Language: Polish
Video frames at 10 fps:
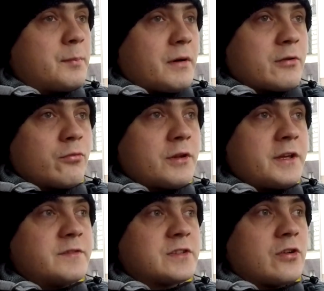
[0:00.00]

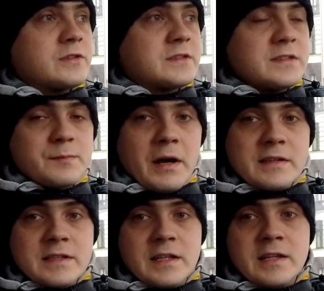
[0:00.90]
pagórki, wzrosty,
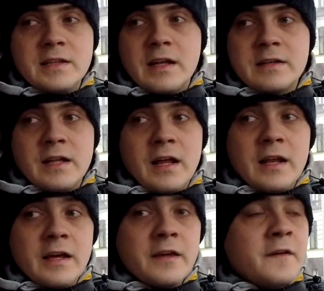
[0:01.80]
spadki i tak
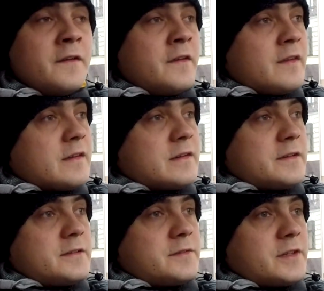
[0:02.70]
dalej
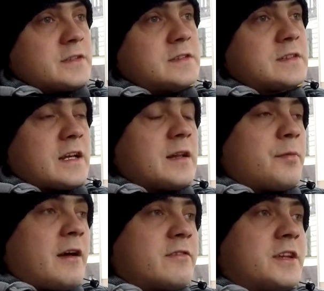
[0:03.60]
E, więc tak
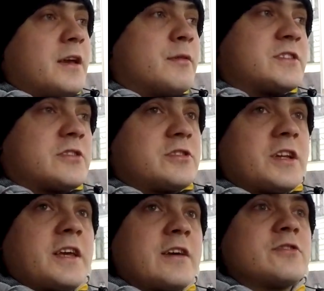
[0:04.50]
naprawdę nie ma czegoś
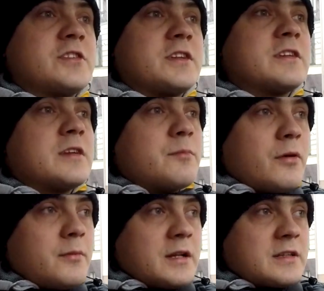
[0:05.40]
takiego, że ten
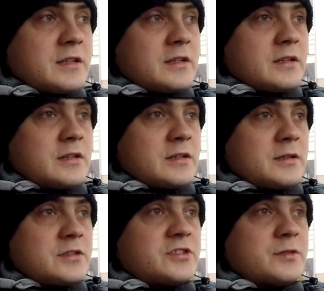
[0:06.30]
tempomat e,
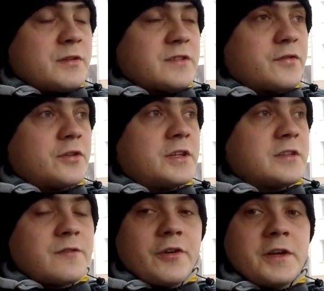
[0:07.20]
trzyma
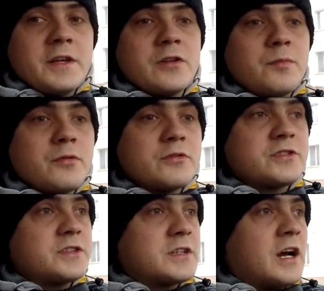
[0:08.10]
swój, swoje jedno
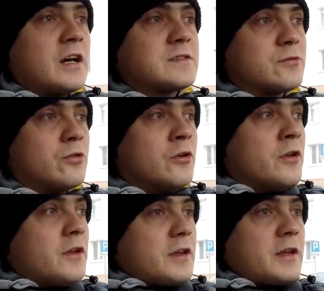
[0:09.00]
położenie gazu
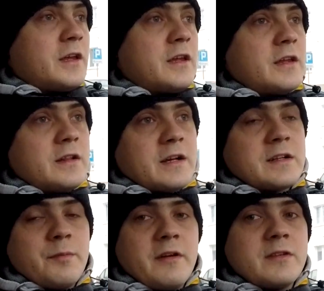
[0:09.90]
i tak
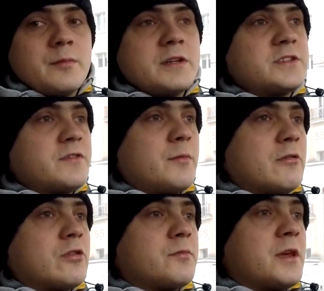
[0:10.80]
naprawdę będzie Wam
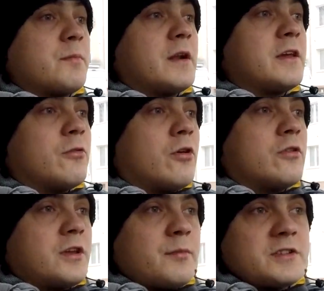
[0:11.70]
auto mniej
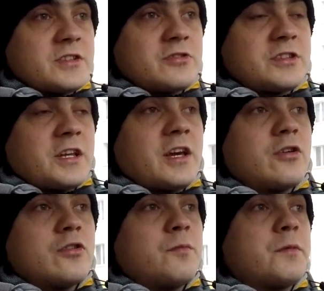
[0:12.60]
paliło, nie ma czegoś
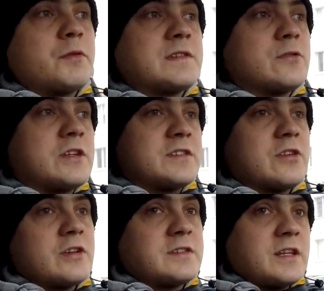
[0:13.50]
takiego, no po prostu też
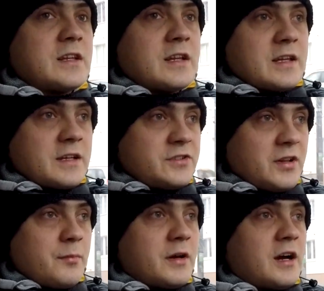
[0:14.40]
to jest jednak
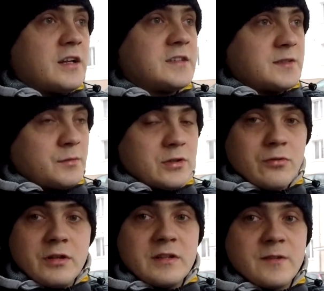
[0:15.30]
jakiś tam mechanizm,
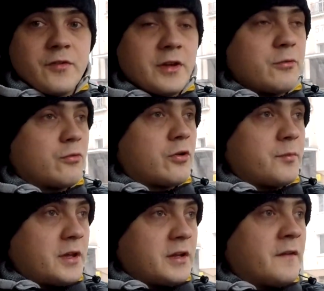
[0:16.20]
który na no swoje
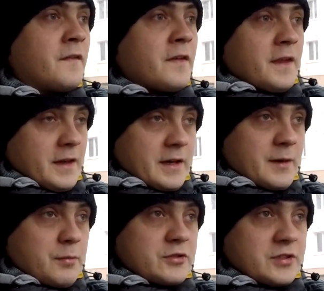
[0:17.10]
uruchomienie
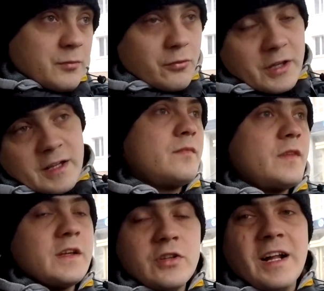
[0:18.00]
e, potrzebuje, no,
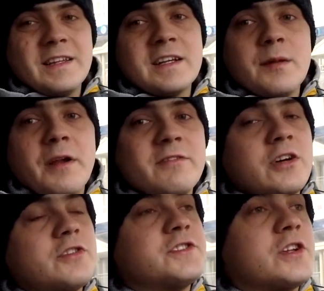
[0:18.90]
no ale tak
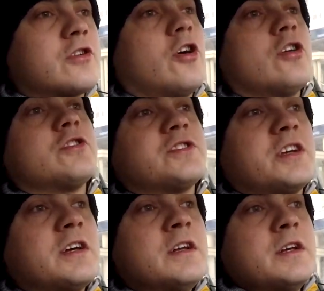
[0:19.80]
naprawdę chodzi tylko o to,
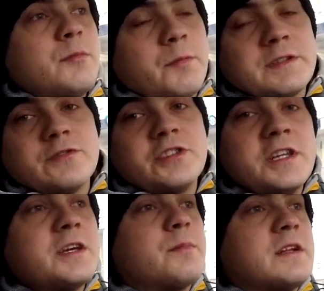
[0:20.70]
że po prostu
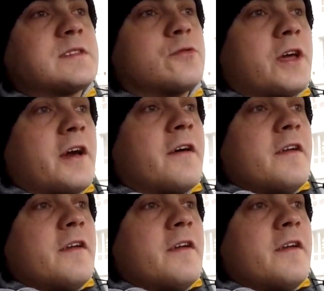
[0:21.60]
silnik pracuje